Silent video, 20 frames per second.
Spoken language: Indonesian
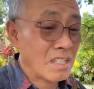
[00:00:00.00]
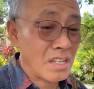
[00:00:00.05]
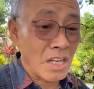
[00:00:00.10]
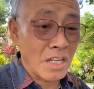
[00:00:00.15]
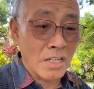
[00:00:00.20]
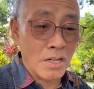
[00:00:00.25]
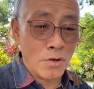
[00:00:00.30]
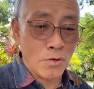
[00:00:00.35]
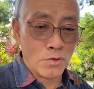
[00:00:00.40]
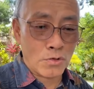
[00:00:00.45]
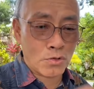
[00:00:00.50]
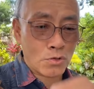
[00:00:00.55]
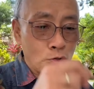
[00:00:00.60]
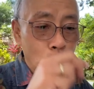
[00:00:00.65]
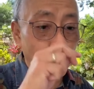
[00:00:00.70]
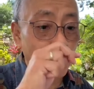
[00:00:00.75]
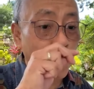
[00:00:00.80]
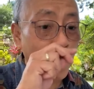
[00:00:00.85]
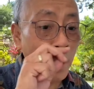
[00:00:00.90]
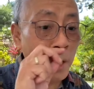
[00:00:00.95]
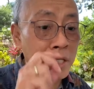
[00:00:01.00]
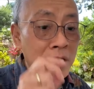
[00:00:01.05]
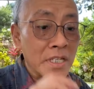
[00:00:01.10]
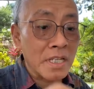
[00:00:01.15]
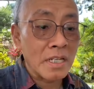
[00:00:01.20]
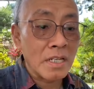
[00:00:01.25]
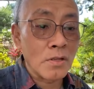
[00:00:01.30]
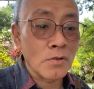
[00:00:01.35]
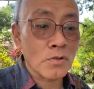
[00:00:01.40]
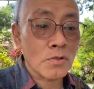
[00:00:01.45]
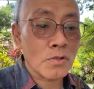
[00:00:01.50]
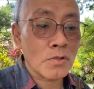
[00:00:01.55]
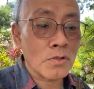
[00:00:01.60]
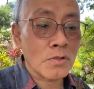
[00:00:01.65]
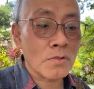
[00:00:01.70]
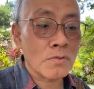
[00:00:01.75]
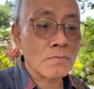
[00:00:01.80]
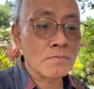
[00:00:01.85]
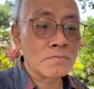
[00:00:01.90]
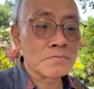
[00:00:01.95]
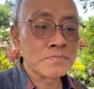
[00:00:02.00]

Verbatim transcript: genius, super genius.